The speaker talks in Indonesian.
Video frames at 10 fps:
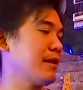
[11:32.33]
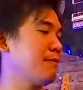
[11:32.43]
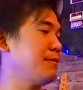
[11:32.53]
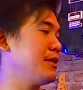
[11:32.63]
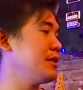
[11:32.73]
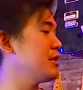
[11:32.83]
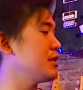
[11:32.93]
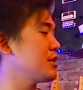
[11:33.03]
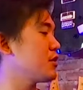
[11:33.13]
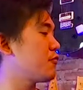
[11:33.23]

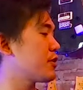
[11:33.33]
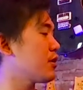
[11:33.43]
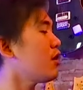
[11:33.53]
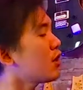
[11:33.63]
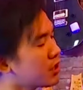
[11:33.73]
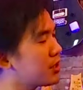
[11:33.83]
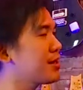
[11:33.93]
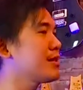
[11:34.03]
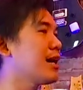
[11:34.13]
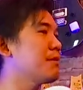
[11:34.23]
Tapi
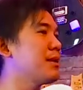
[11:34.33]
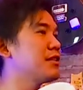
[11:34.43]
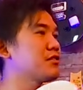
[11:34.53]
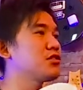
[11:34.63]
overall dengan budget